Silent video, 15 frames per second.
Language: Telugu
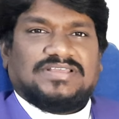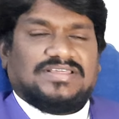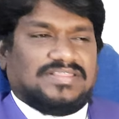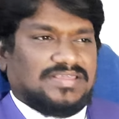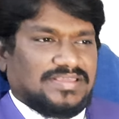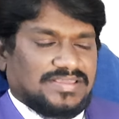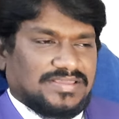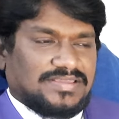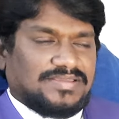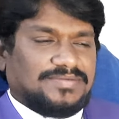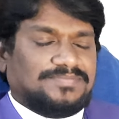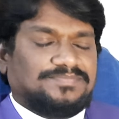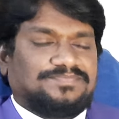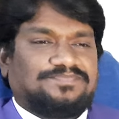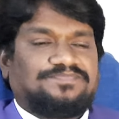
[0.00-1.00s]
ఇది
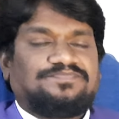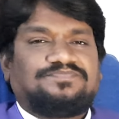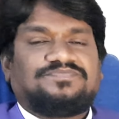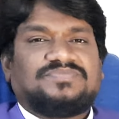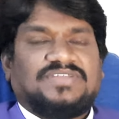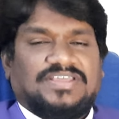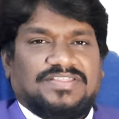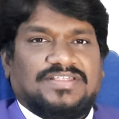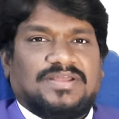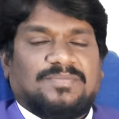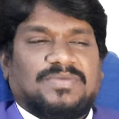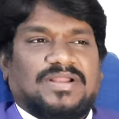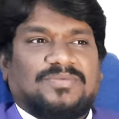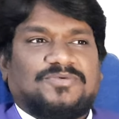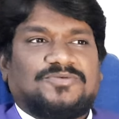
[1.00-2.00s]
ఇదిన
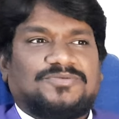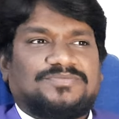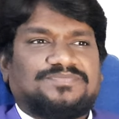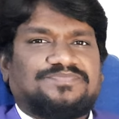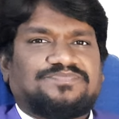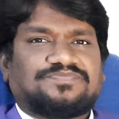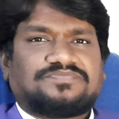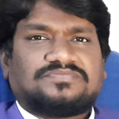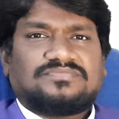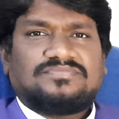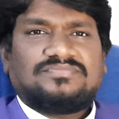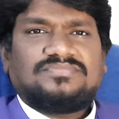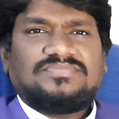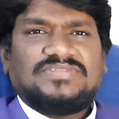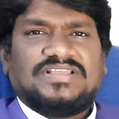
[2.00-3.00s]
మనము
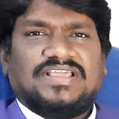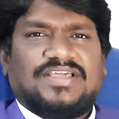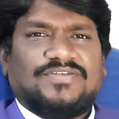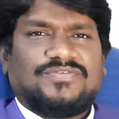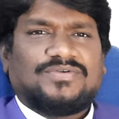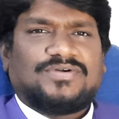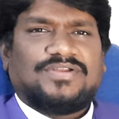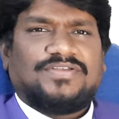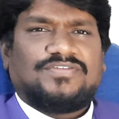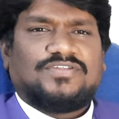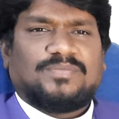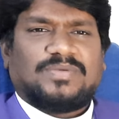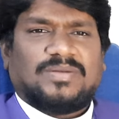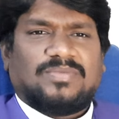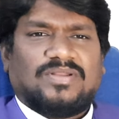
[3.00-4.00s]

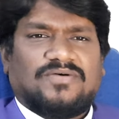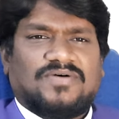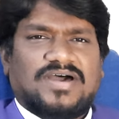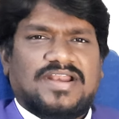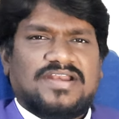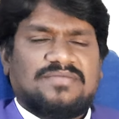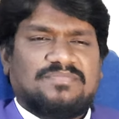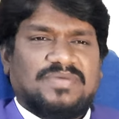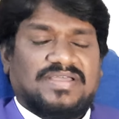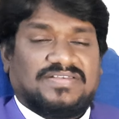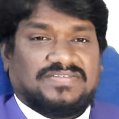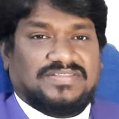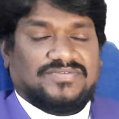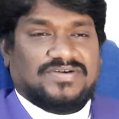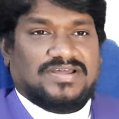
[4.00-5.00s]
యేసుక్రీస్తు ప్రభుల వారిని
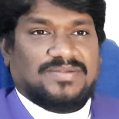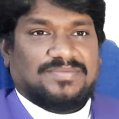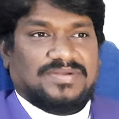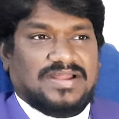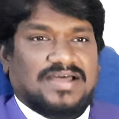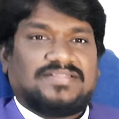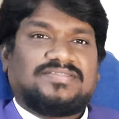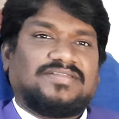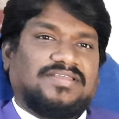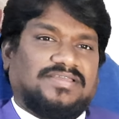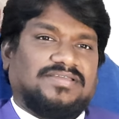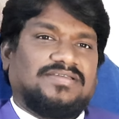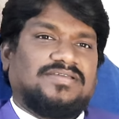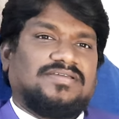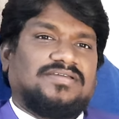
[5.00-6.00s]
బేస్తవారం రాత్రి
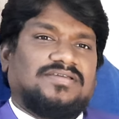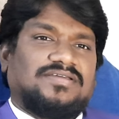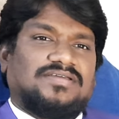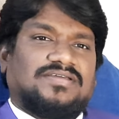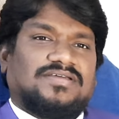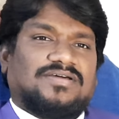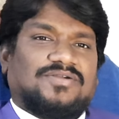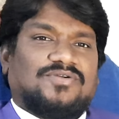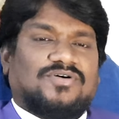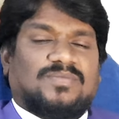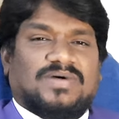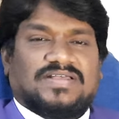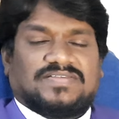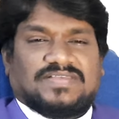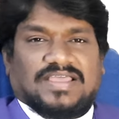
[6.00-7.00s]

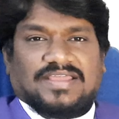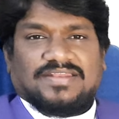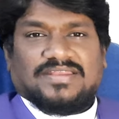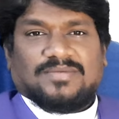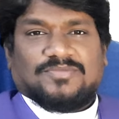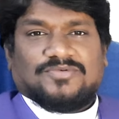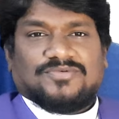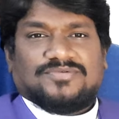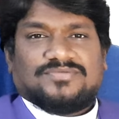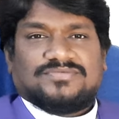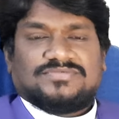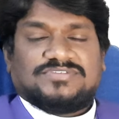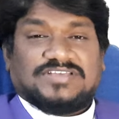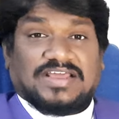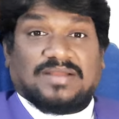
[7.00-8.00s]
రోమా సైన్యము
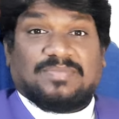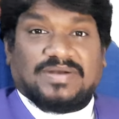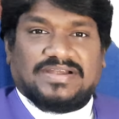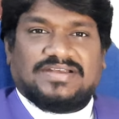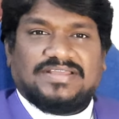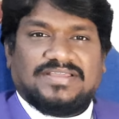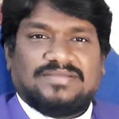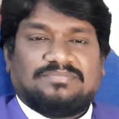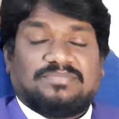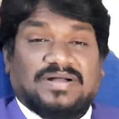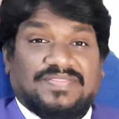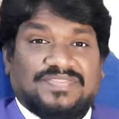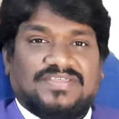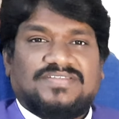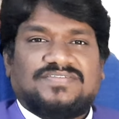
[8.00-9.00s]
చెరపట్టి
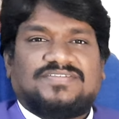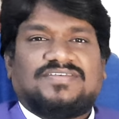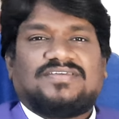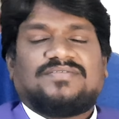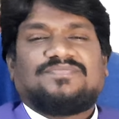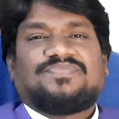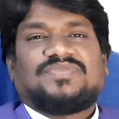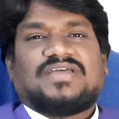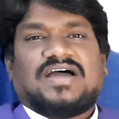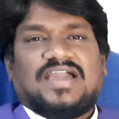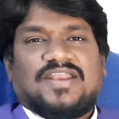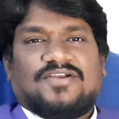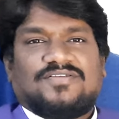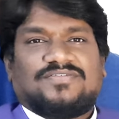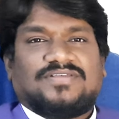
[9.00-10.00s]
బంధించి
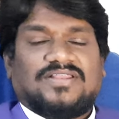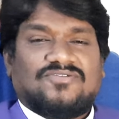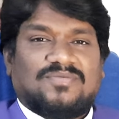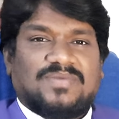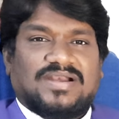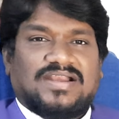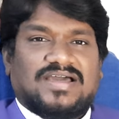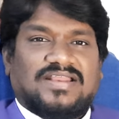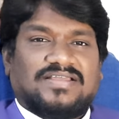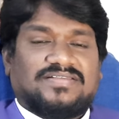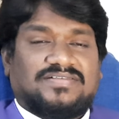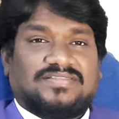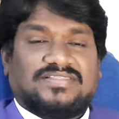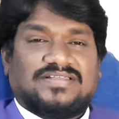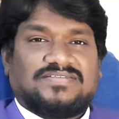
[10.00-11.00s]
ఆయనను శిలువ మరణానికి
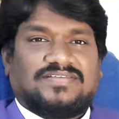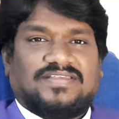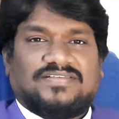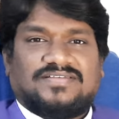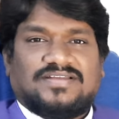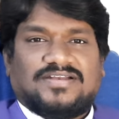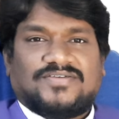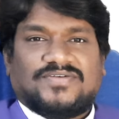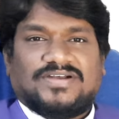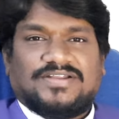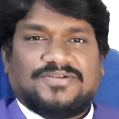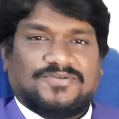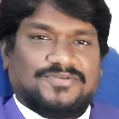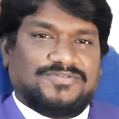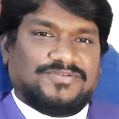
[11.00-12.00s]
సిద్ధం
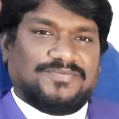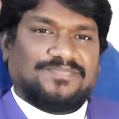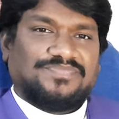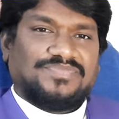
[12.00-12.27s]
చేసినటువంటి రోజు